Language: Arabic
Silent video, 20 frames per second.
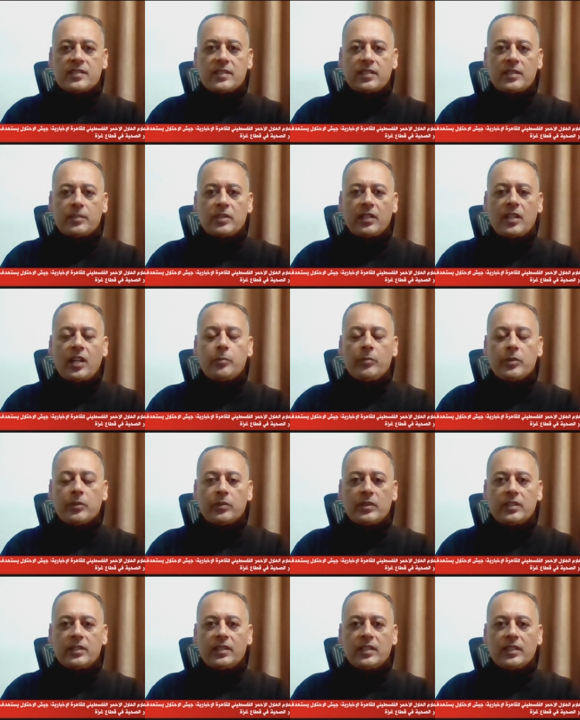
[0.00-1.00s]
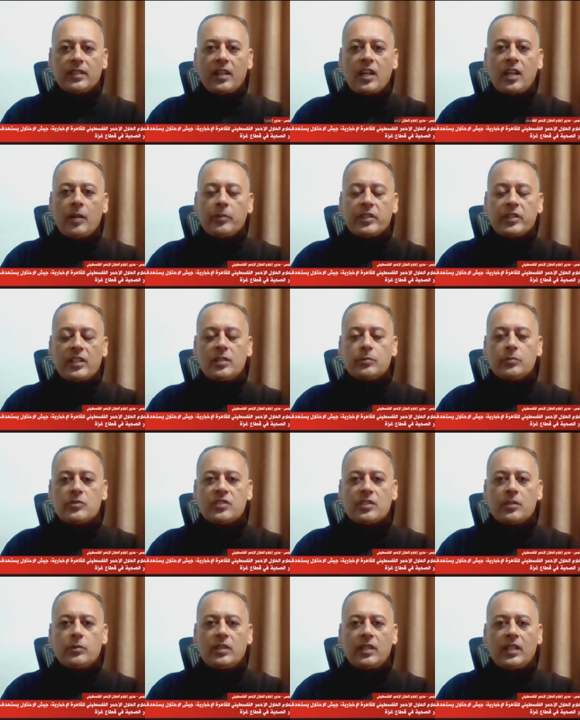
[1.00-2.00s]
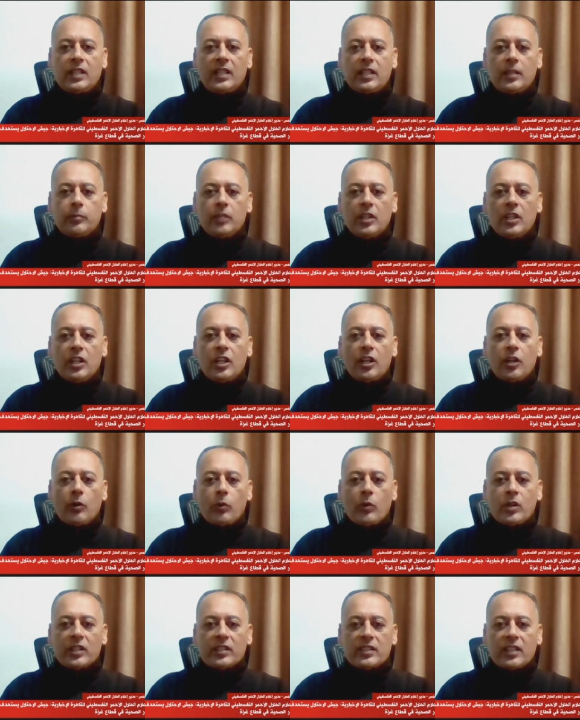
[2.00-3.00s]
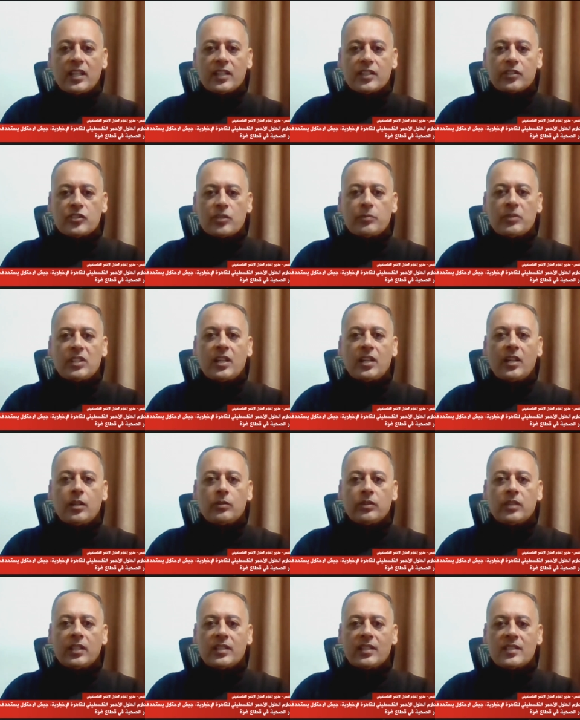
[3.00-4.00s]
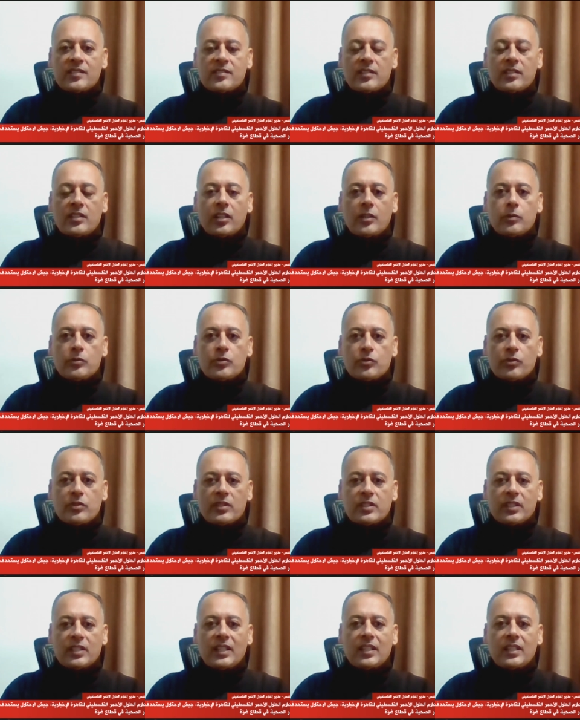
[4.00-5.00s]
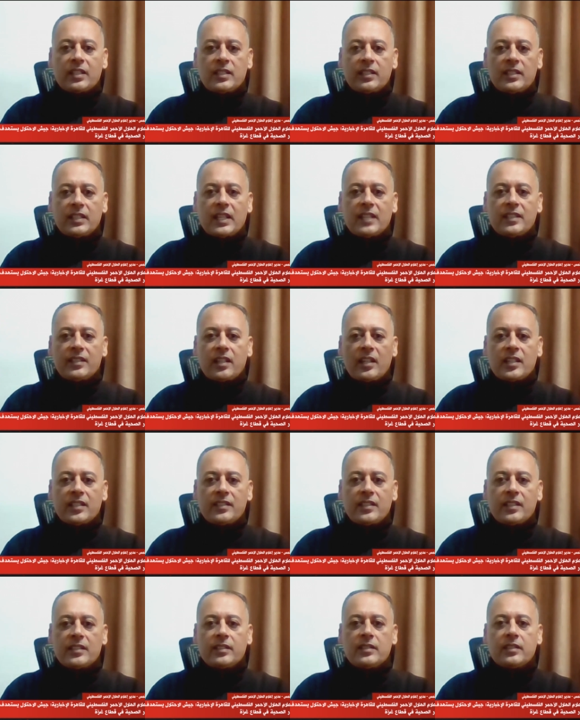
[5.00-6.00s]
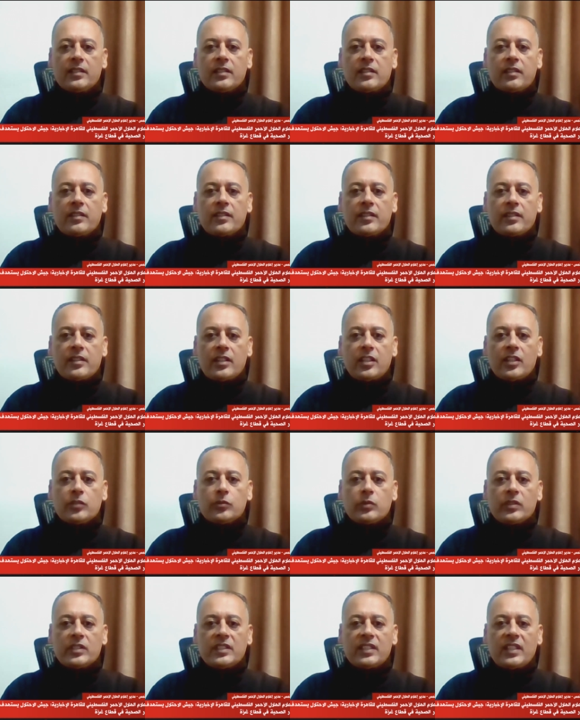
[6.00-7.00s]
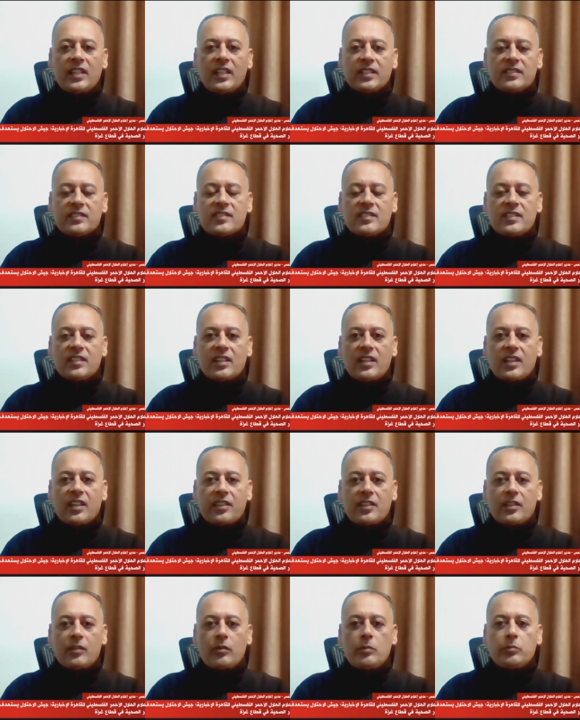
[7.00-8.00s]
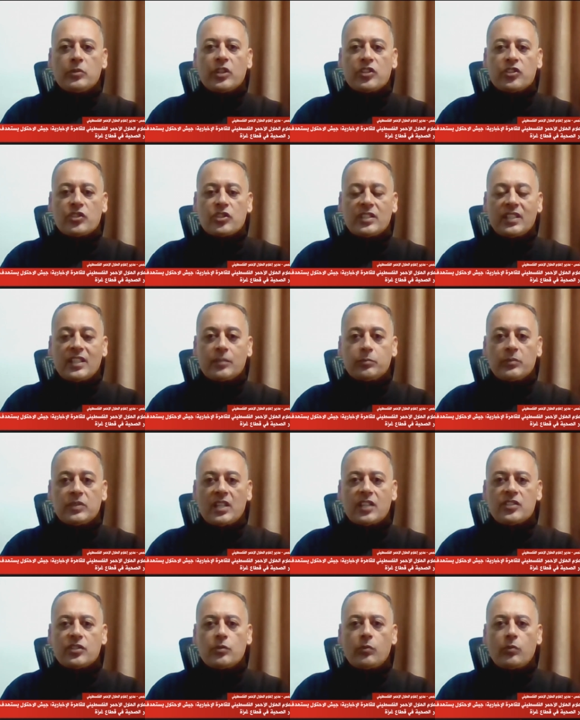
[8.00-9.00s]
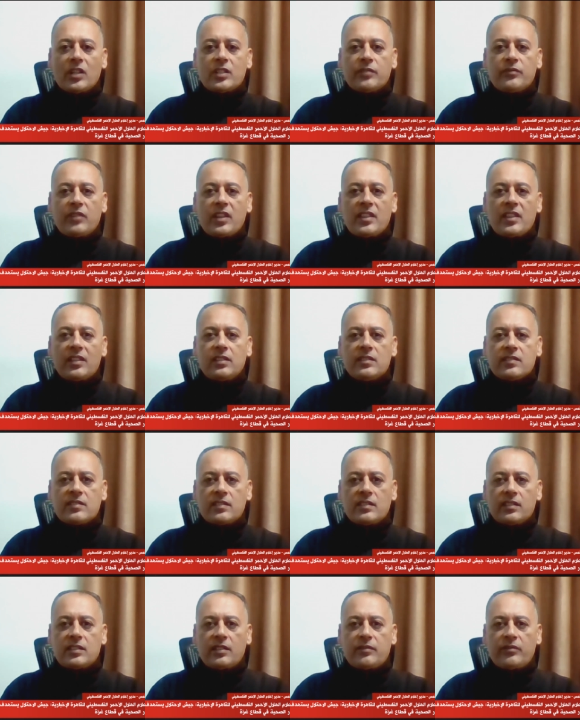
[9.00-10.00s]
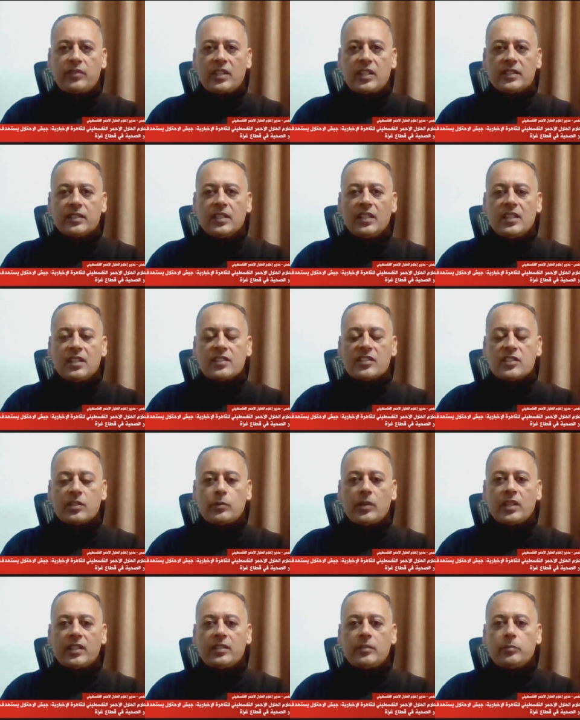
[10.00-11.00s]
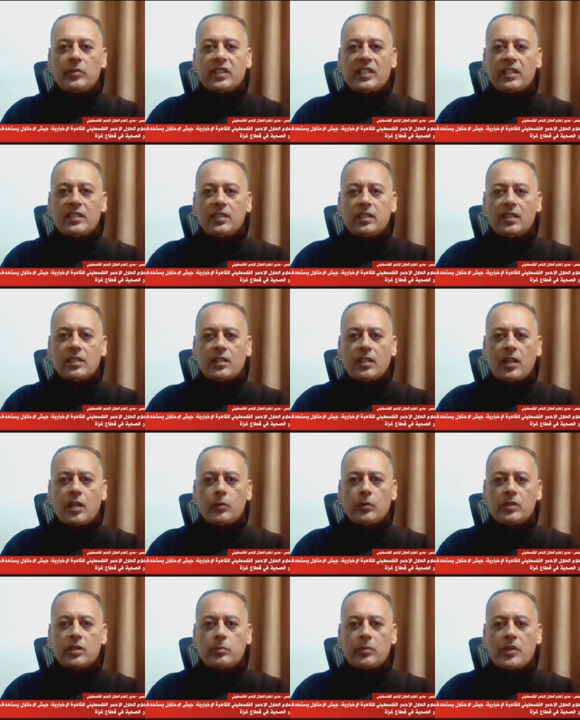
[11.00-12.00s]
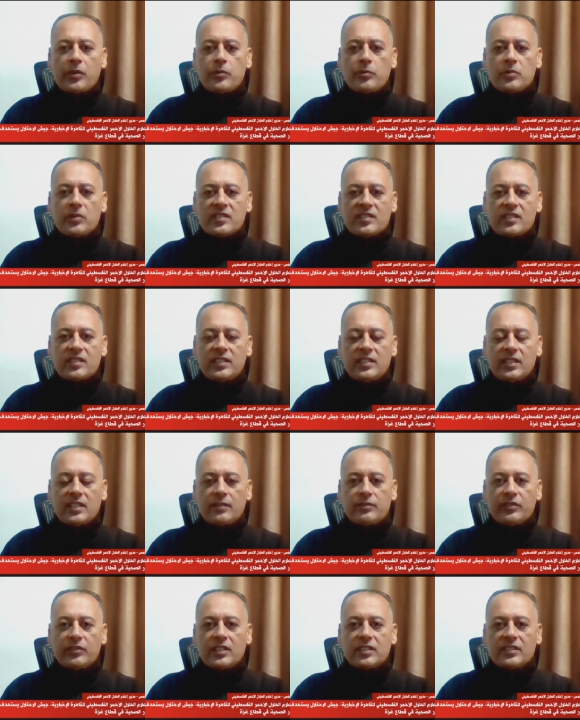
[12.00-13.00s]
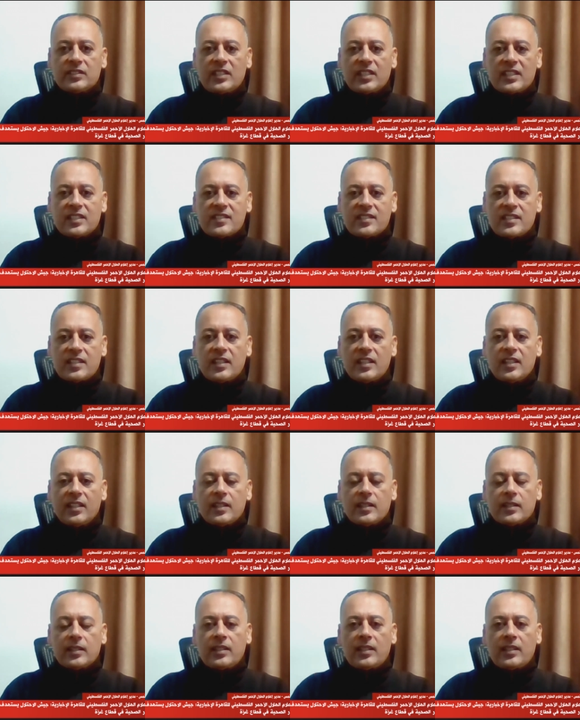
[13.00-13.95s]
للصليب الاحمر والهلال الاحمر على مستوى العالم واطلاق جميع هؤلاء الاصدقاء والشركاء آه، يعني ايضا قرارات ونداءات استغاثه ومناشدات من اجل وقف هذه الاستهدافات سواء للمدنيين او للمنظومه الصحيه في قطاع غزه